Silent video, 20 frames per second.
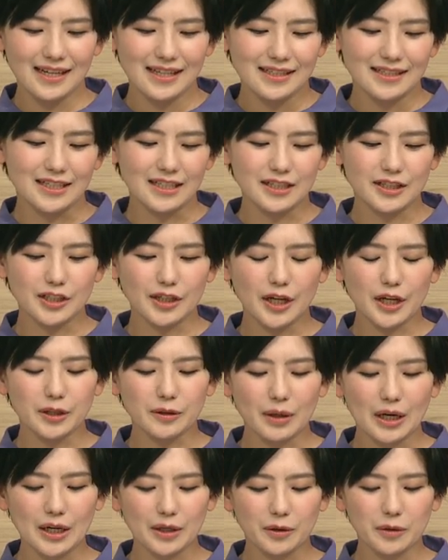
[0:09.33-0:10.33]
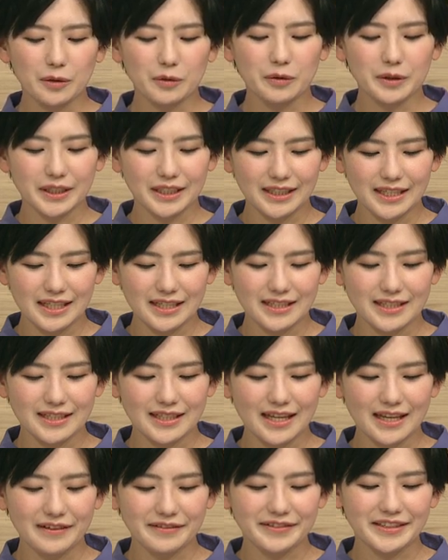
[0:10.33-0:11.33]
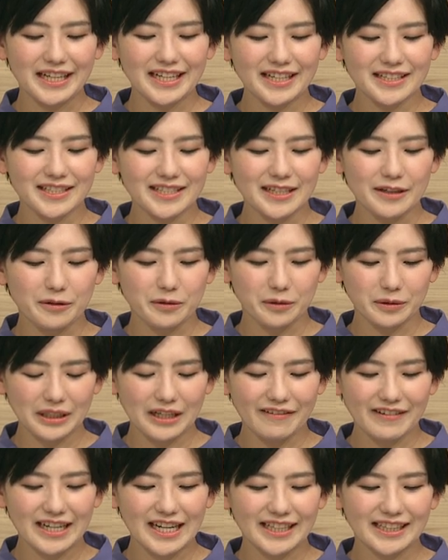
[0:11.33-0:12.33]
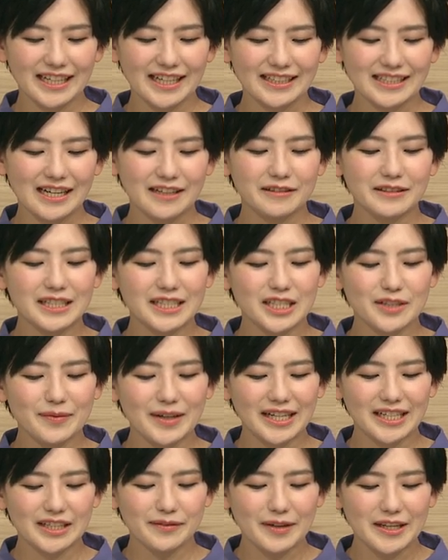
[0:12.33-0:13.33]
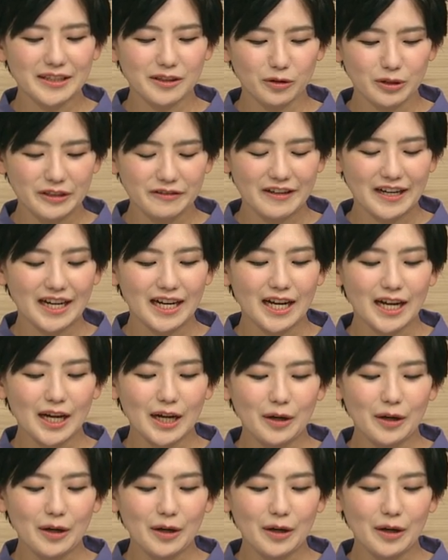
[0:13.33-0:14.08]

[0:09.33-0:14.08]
新紙幣の発行を記念して深谷市で行われた100日前イベントには